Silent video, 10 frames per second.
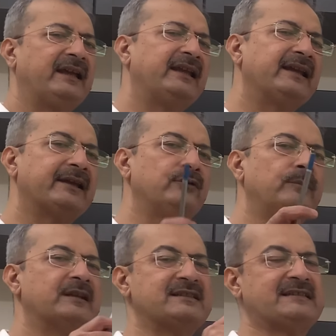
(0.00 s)
इनकी
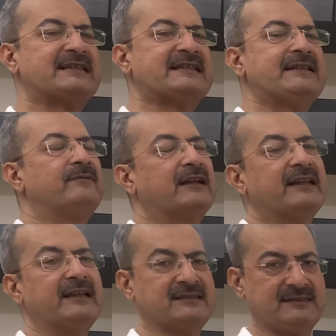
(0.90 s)
उम्र 61 वन
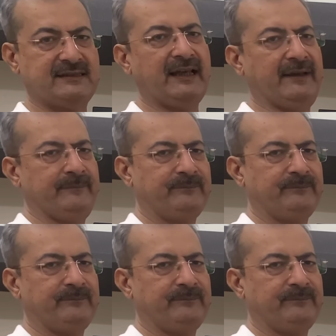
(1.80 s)
ईयर्स है